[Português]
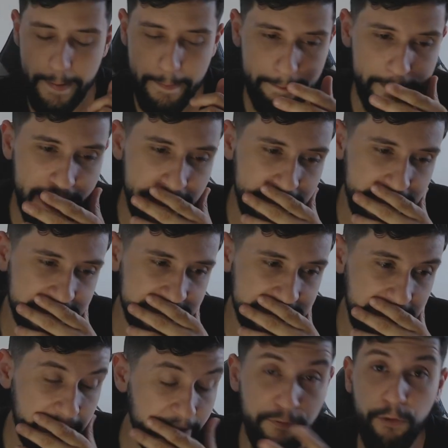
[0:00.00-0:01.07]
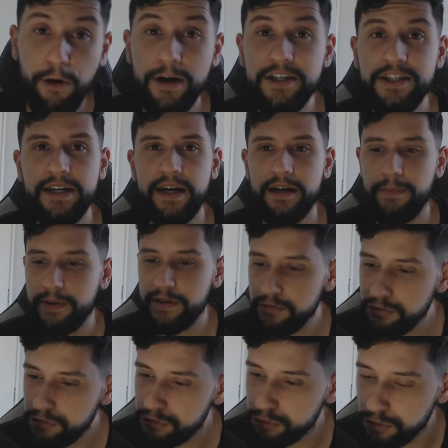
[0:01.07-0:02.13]
Mas é forte, cara.
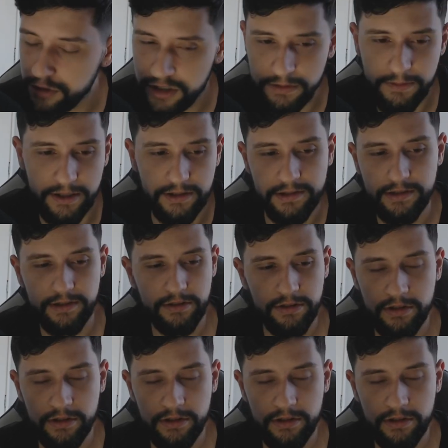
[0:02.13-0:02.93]
Parece um chute, mano.